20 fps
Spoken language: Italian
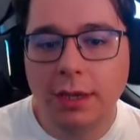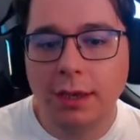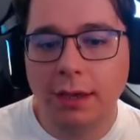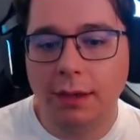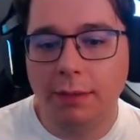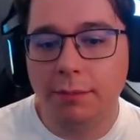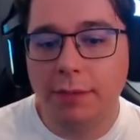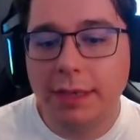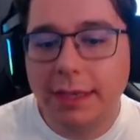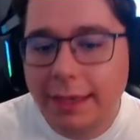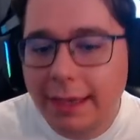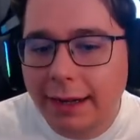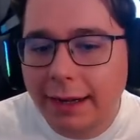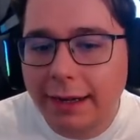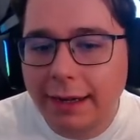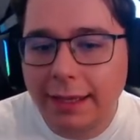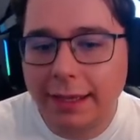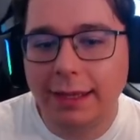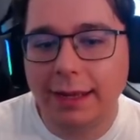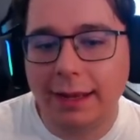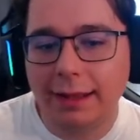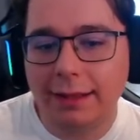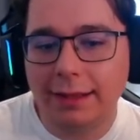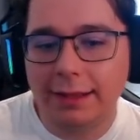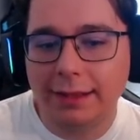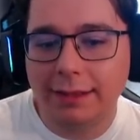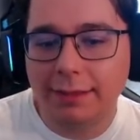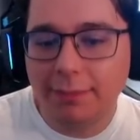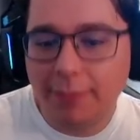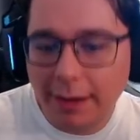mingherline
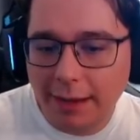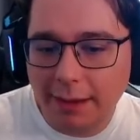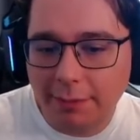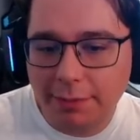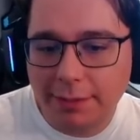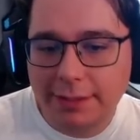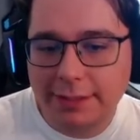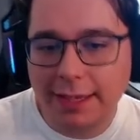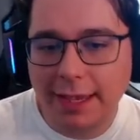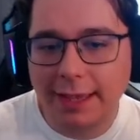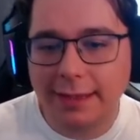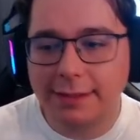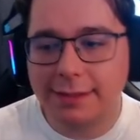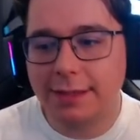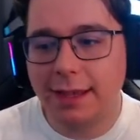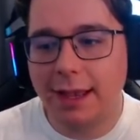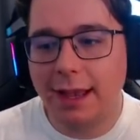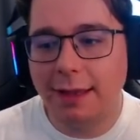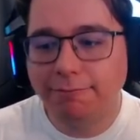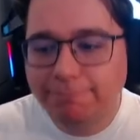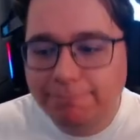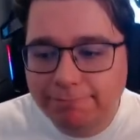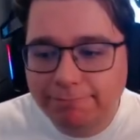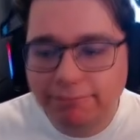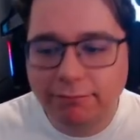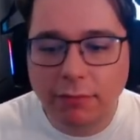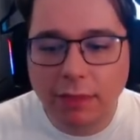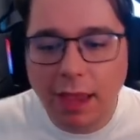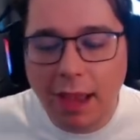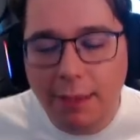di, di bella presenza mh,
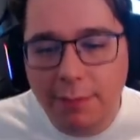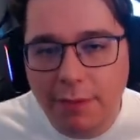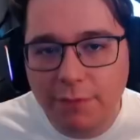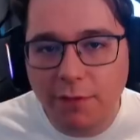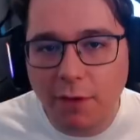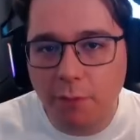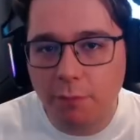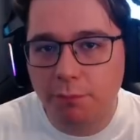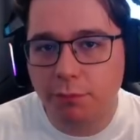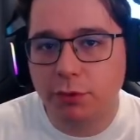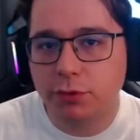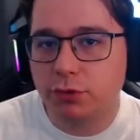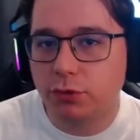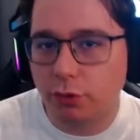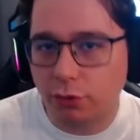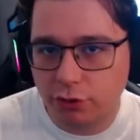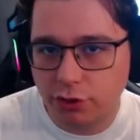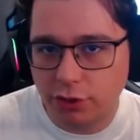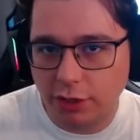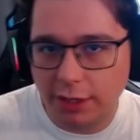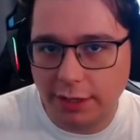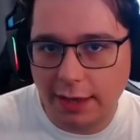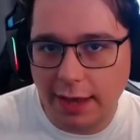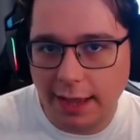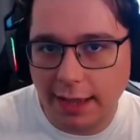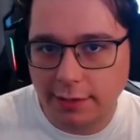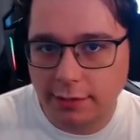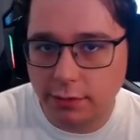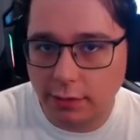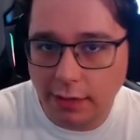mm, a me fa un po' storcere il
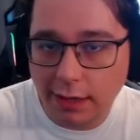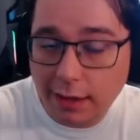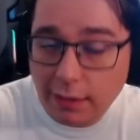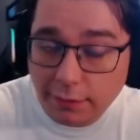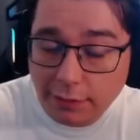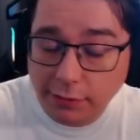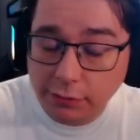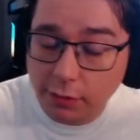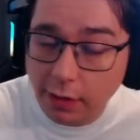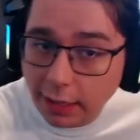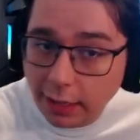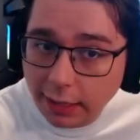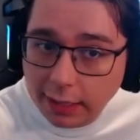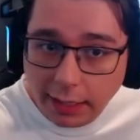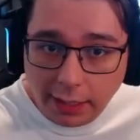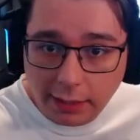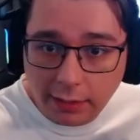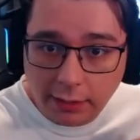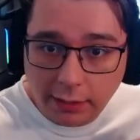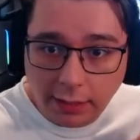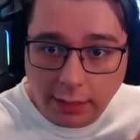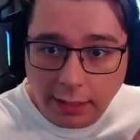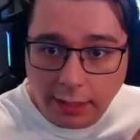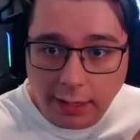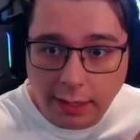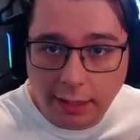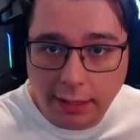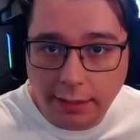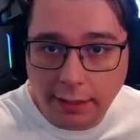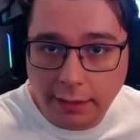naso e l'ha fatto anche
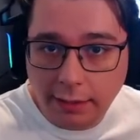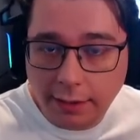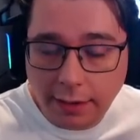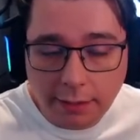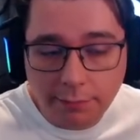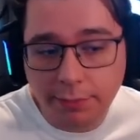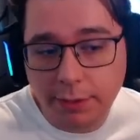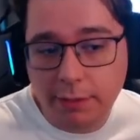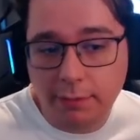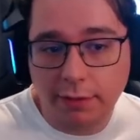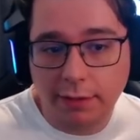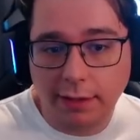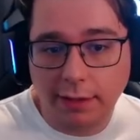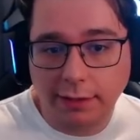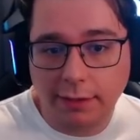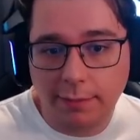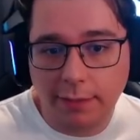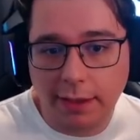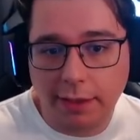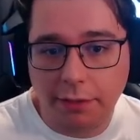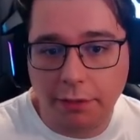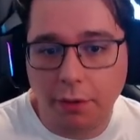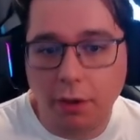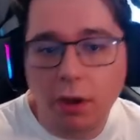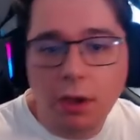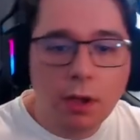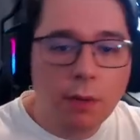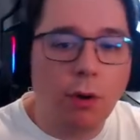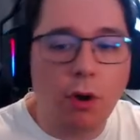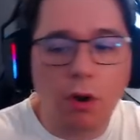nella, nel, nel, primo
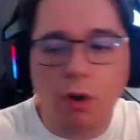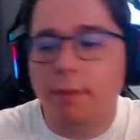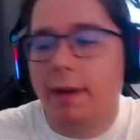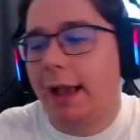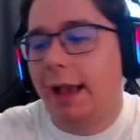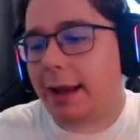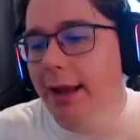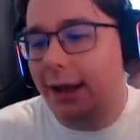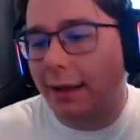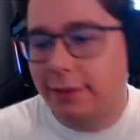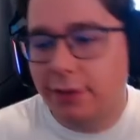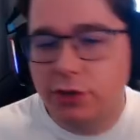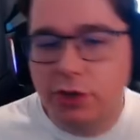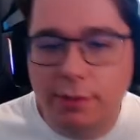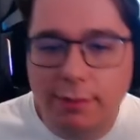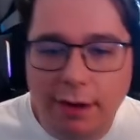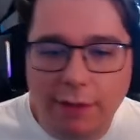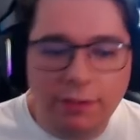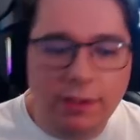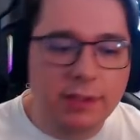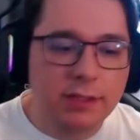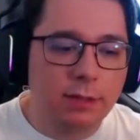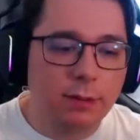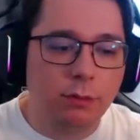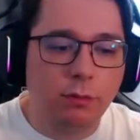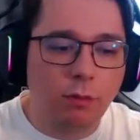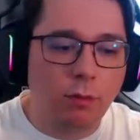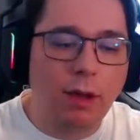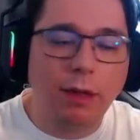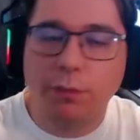adattamento. Poi oh, magari l'attrice è bravissima e
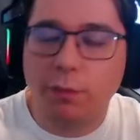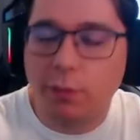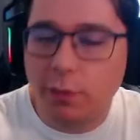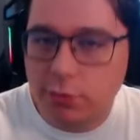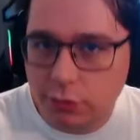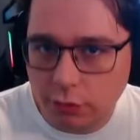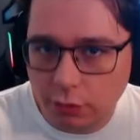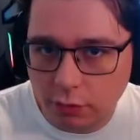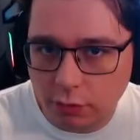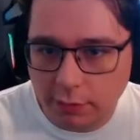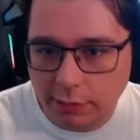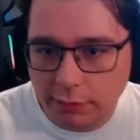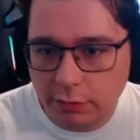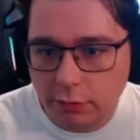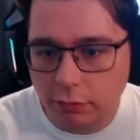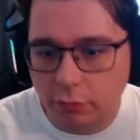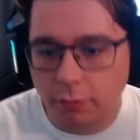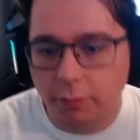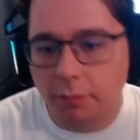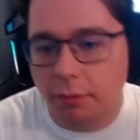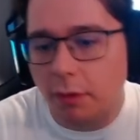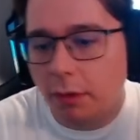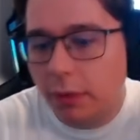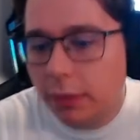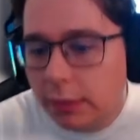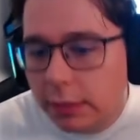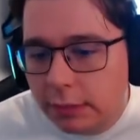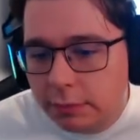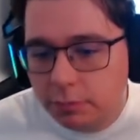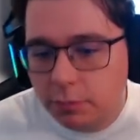tutto quanto, questo non lo metto in dubbio,
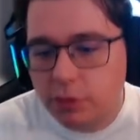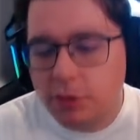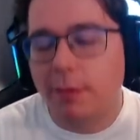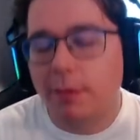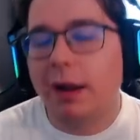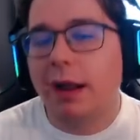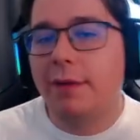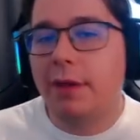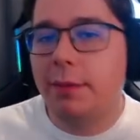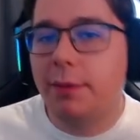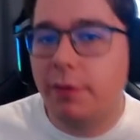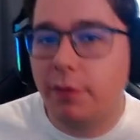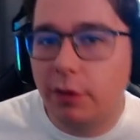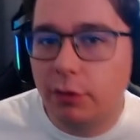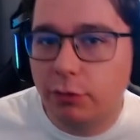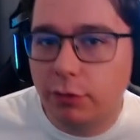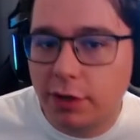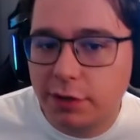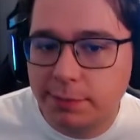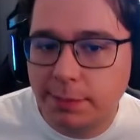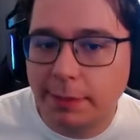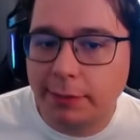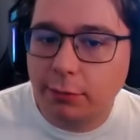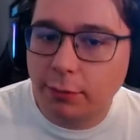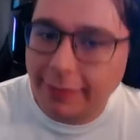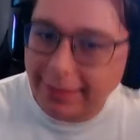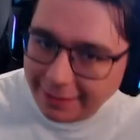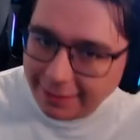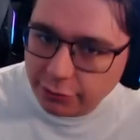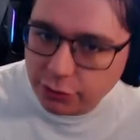diciamo che avrei preferito un aspetto
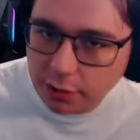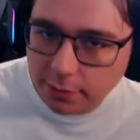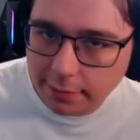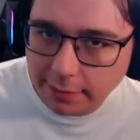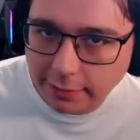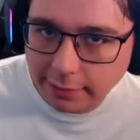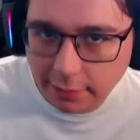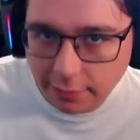leggermente